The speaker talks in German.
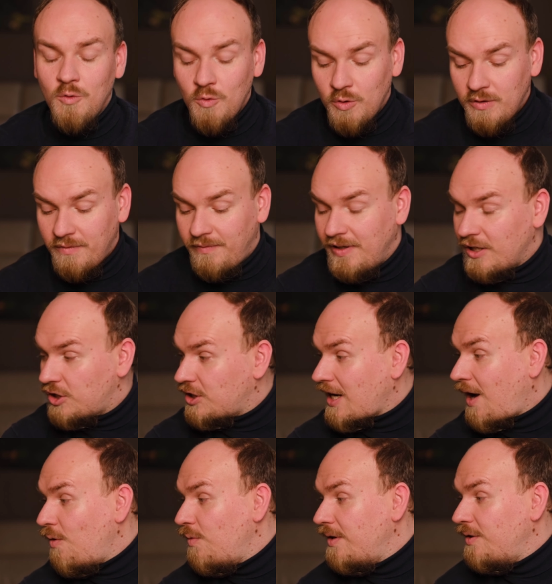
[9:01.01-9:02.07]
Und wir
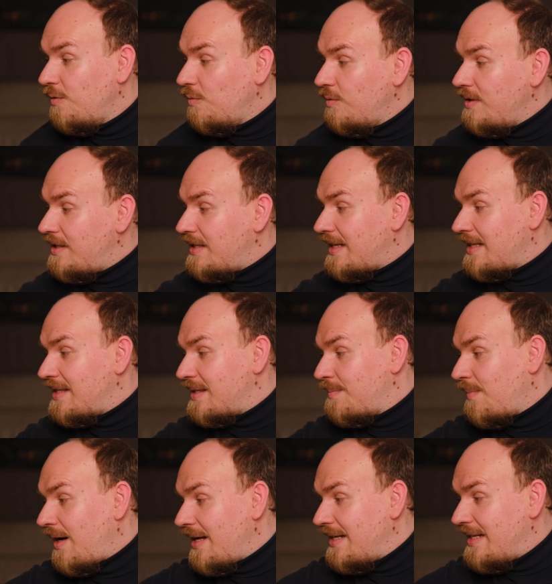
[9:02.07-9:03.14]
schauen uns jetzt
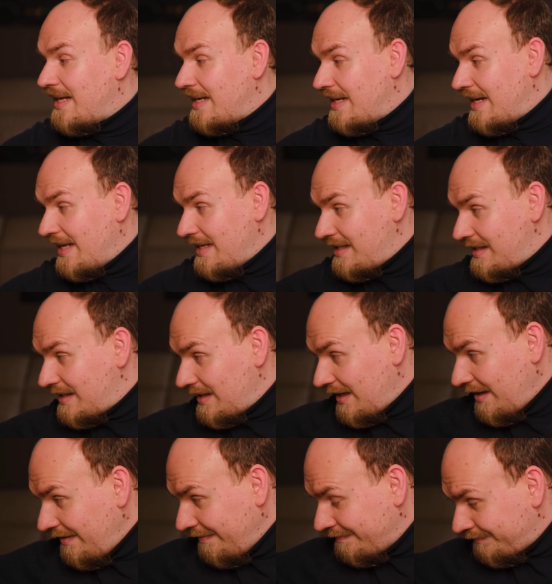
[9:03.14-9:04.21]
mal den nächsten
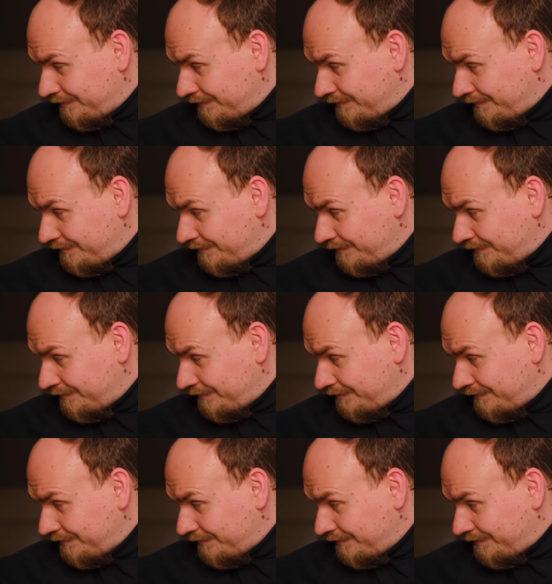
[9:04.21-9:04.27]
an,